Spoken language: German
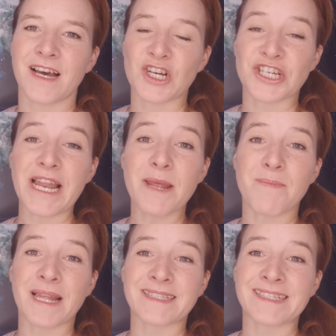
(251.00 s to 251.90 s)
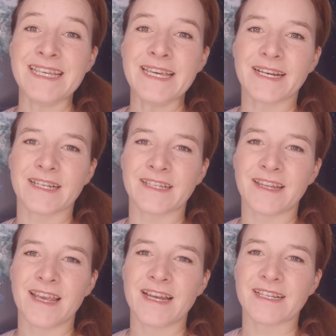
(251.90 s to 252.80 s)
äh, Stelle platzieren,
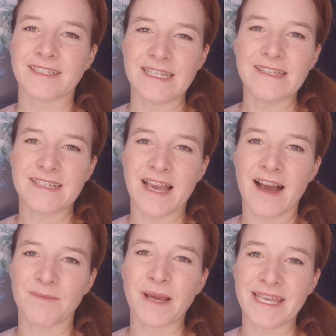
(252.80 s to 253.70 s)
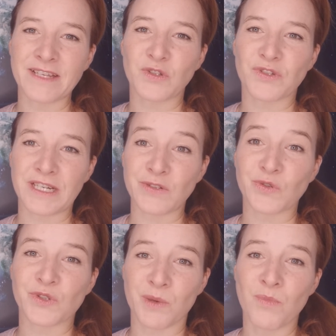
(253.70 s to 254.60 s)
dass dies ja bei Jesus
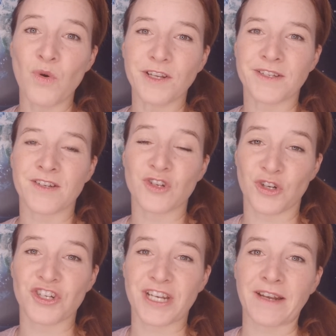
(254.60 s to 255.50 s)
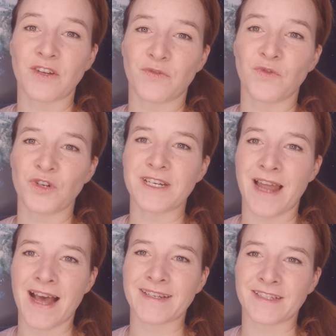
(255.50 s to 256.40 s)
Christus Geburt schon
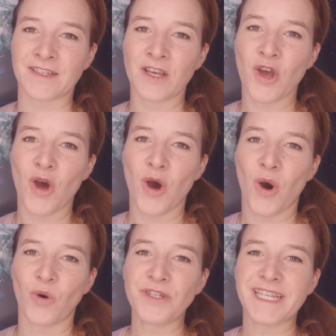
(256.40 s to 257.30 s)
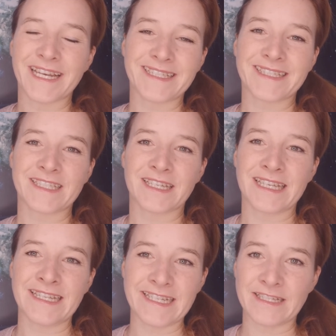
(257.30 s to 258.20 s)
stattgefunden hatte und jetzt
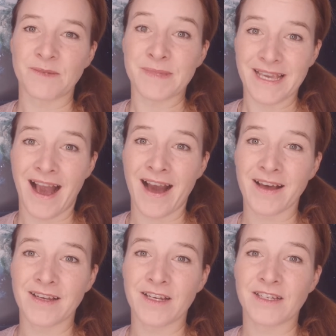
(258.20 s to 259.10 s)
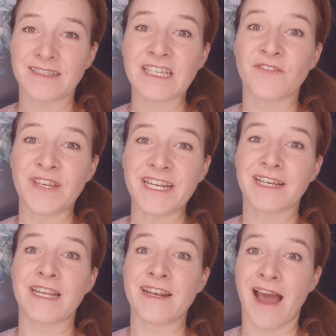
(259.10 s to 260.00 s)
in diesem Jahr sich wieder
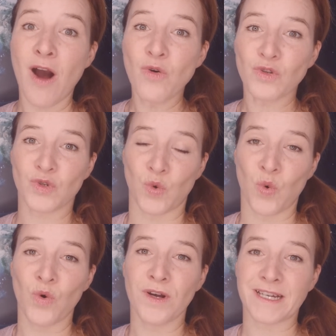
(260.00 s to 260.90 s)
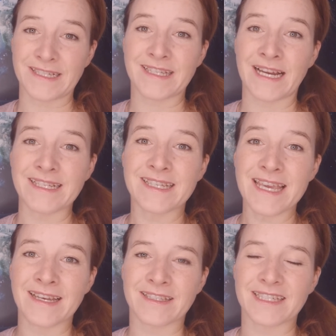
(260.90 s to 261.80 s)
genauso
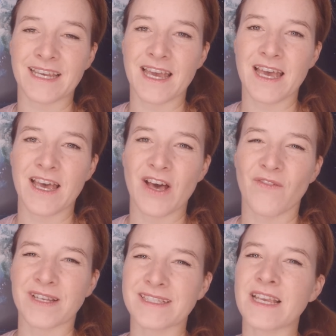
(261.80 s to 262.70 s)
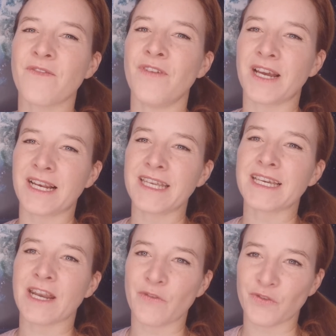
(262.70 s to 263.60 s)
kristallisiert, was ja wirklich
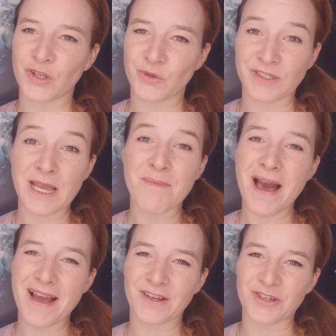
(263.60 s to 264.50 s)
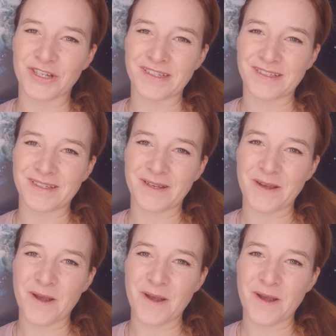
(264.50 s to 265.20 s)
kräftig und sehr magisch ist.